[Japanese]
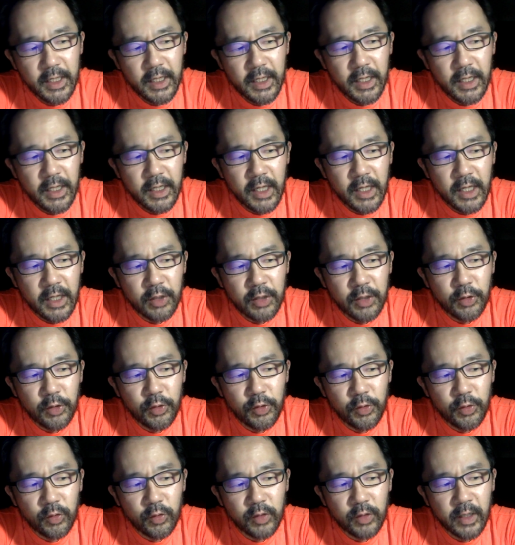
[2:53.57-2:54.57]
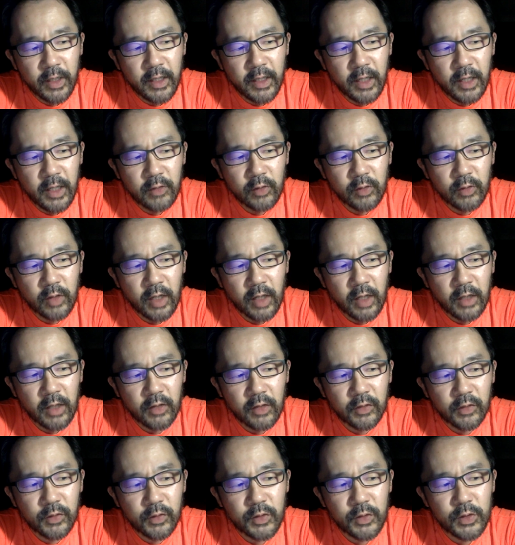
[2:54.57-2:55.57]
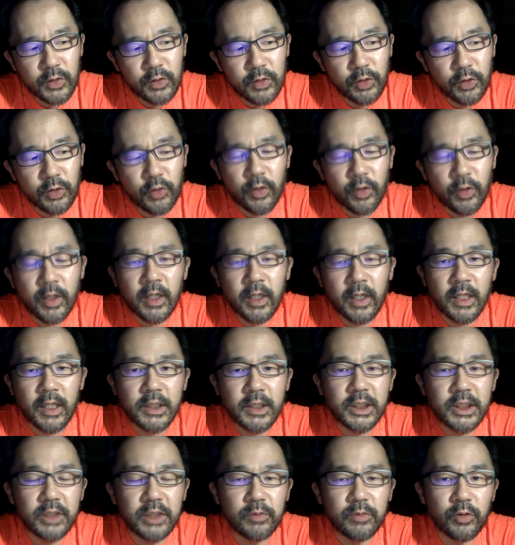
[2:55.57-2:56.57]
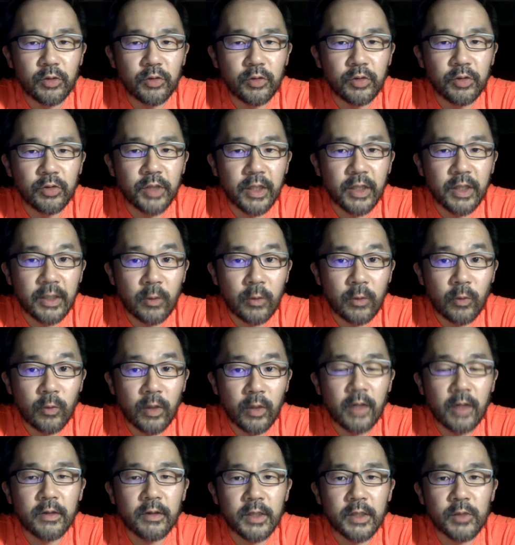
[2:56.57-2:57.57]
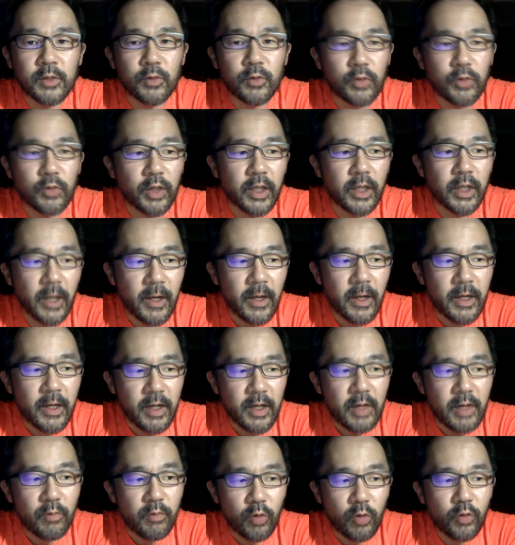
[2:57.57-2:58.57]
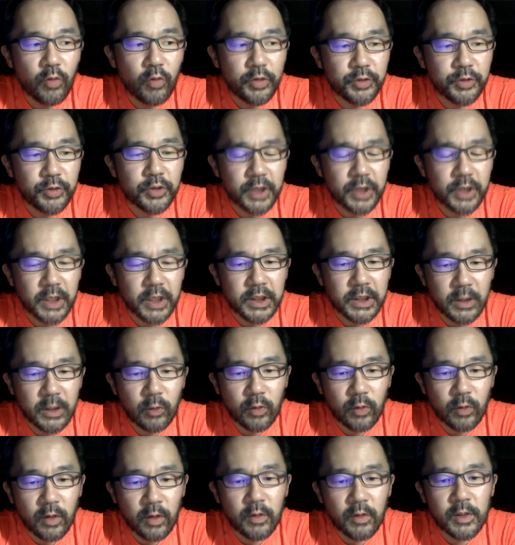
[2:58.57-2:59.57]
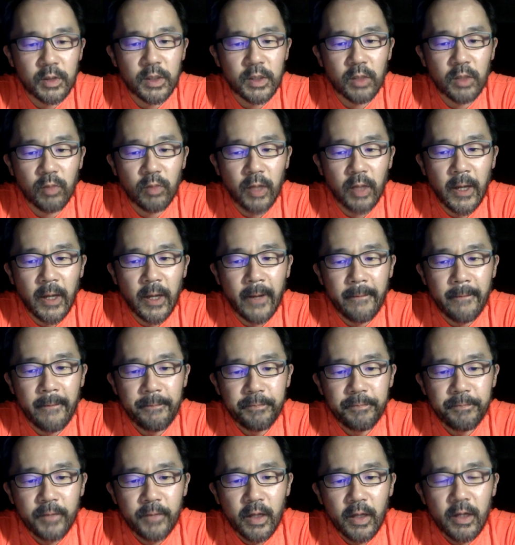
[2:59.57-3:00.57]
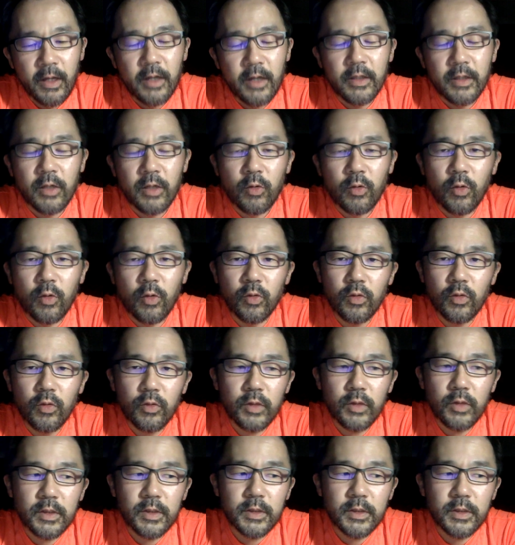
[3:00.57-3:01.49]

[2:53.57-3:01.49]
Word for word: え研究を大学の中の複数の教員がね、チームを組んでやったことがあって、その時にもうご一緒したりしたことあるんですけどね。で、この